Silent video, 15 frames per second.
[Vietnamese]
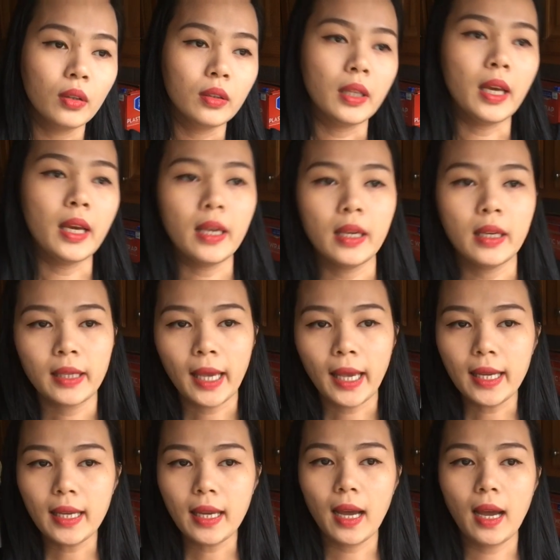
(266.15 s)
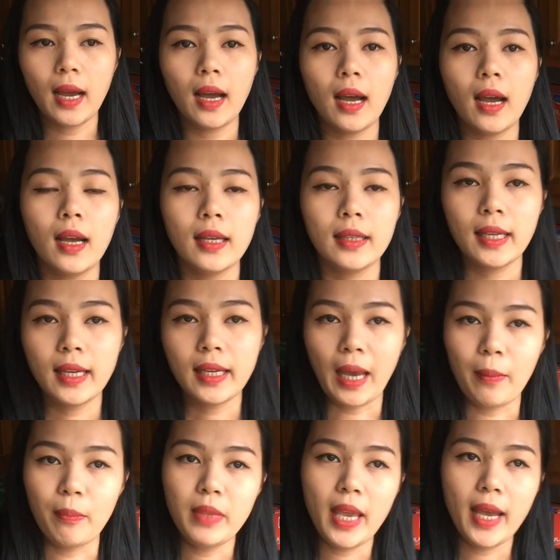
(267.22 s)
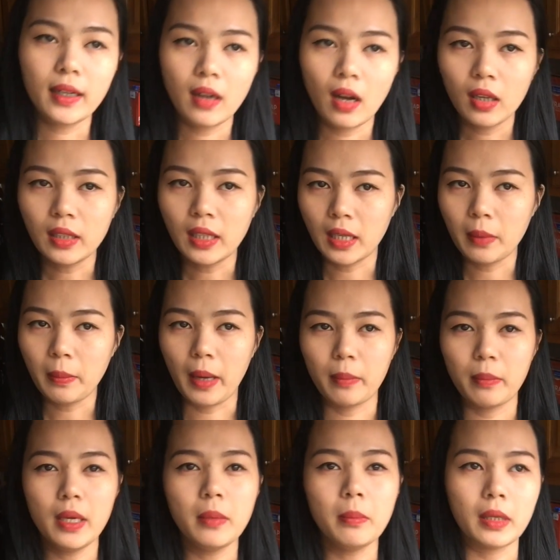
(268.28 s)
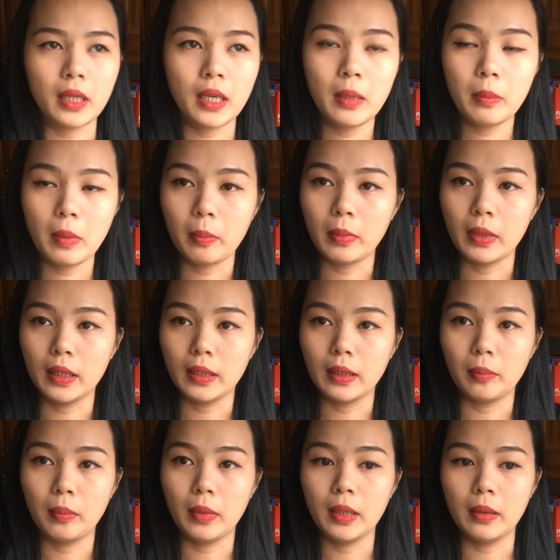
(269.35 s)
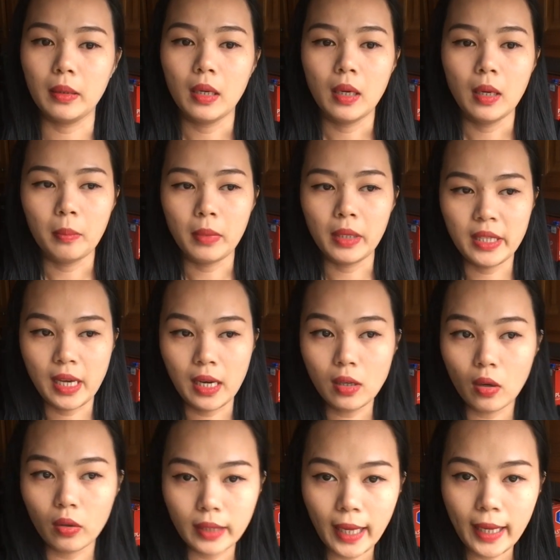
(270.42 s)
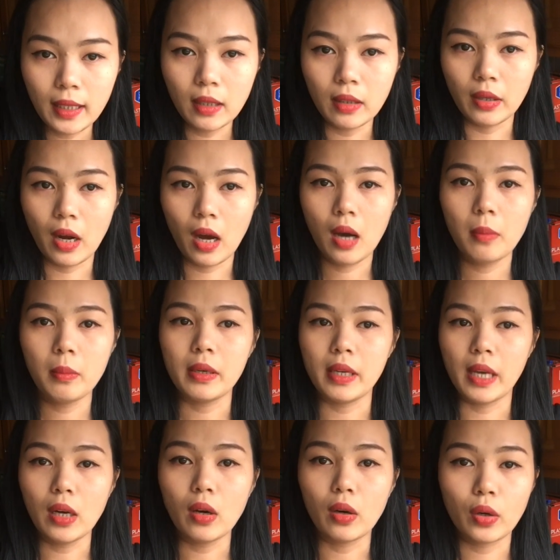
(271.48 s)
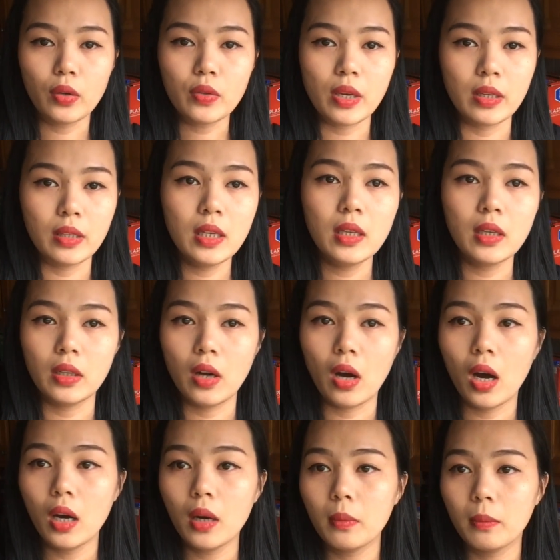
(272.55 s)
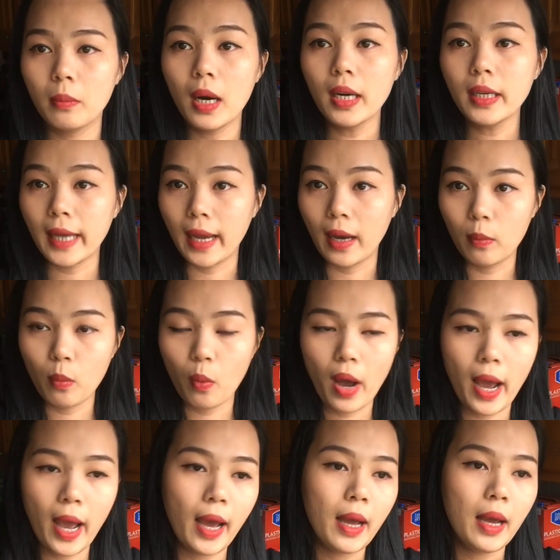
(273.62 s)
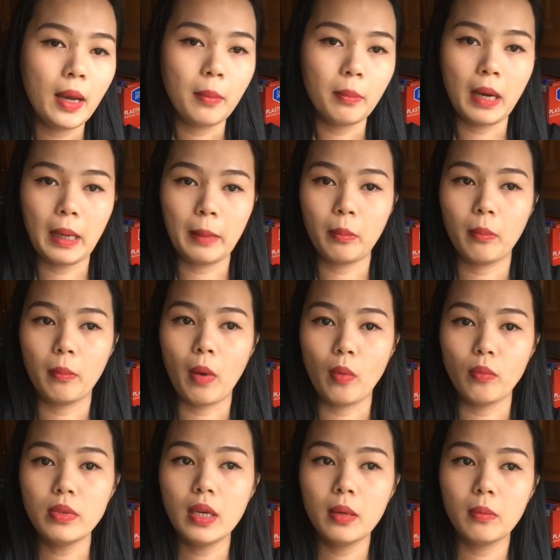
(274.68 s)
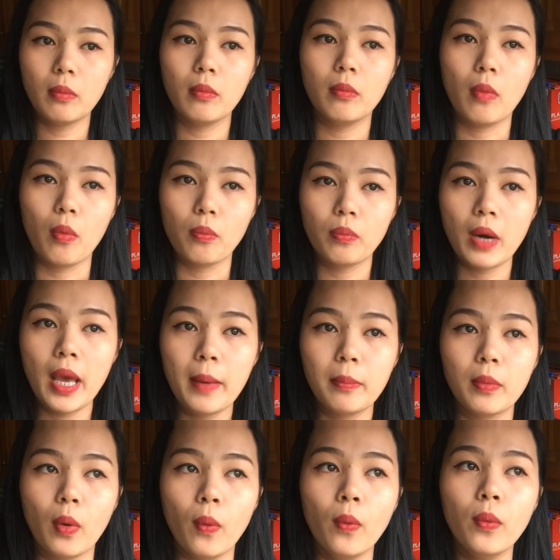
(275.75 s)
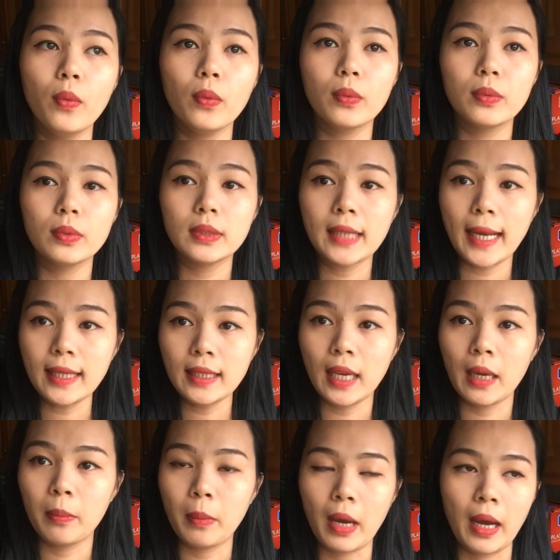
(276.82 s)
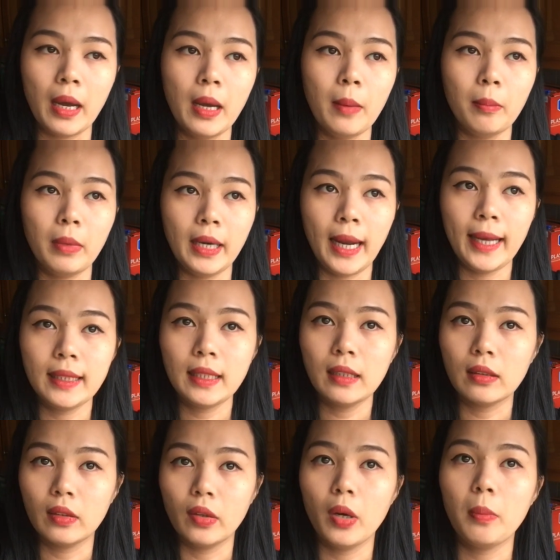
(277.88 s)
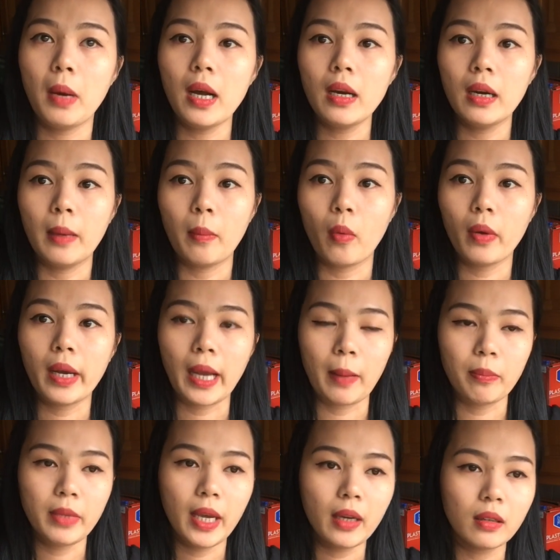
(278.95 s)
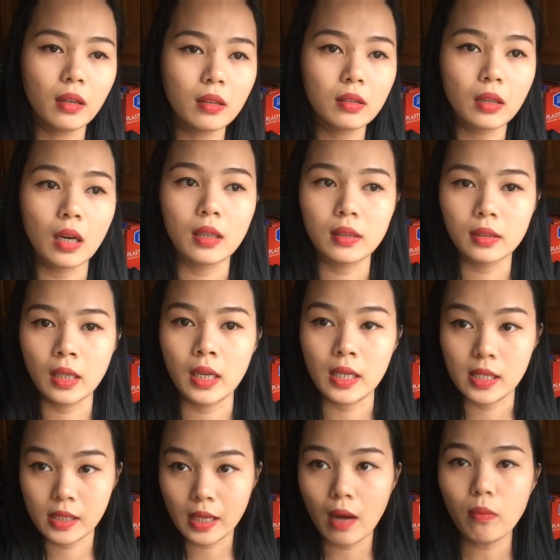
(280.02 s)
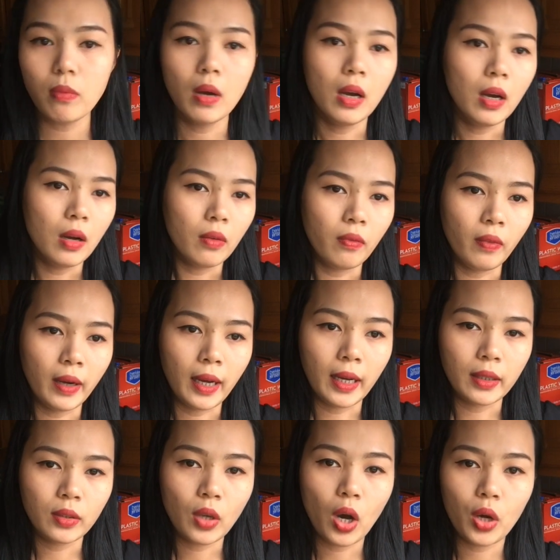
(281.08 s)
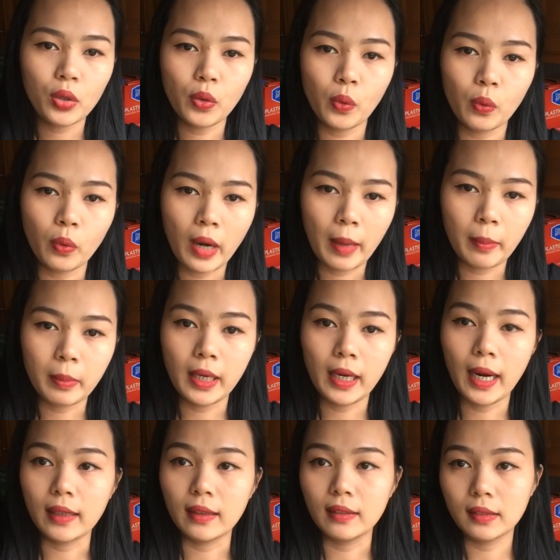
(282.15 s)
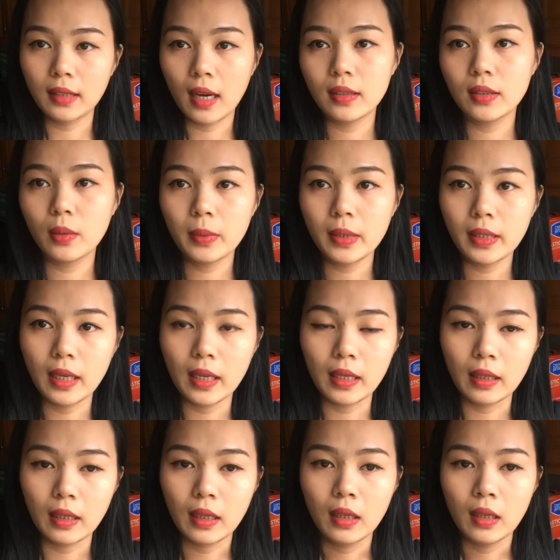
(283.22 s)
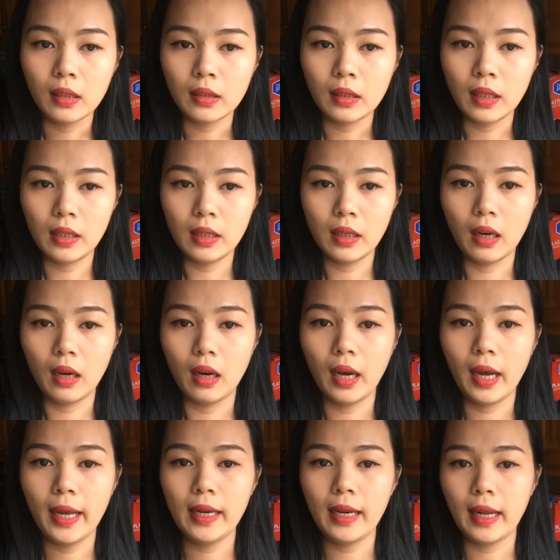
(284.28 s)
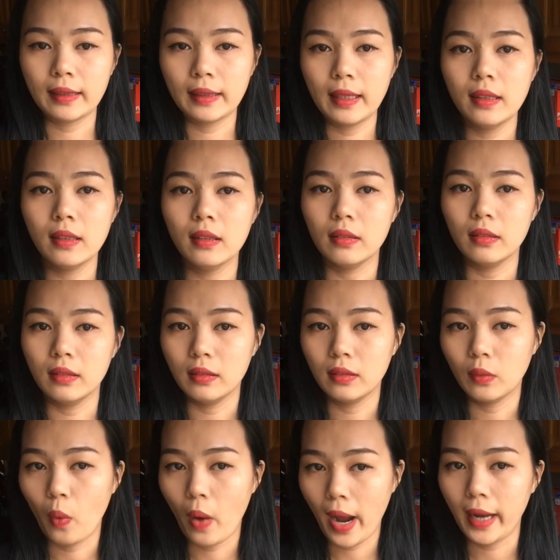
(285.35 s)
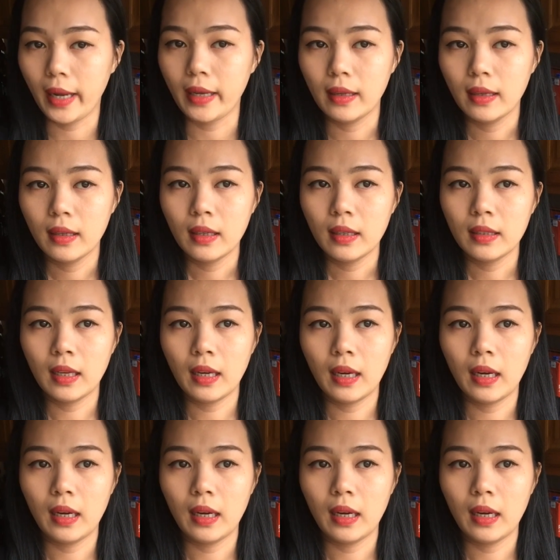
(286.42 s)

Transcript: thì cái à, cái cảm giác đó thì các bạn biết mà khi mà mình mình mình vẫn còn thấy người đó mình vẫn còn nói chuyện với người đó mới ngày hôm qua mà bỗng dưng một đêm ngủ sáng dậy mà mình hay tin người đó mất là một cái cảm giác nó cực kỳ sốc và cho dù là mình là người thân trong gia đình thì uh, hay là cái người ngoài uh,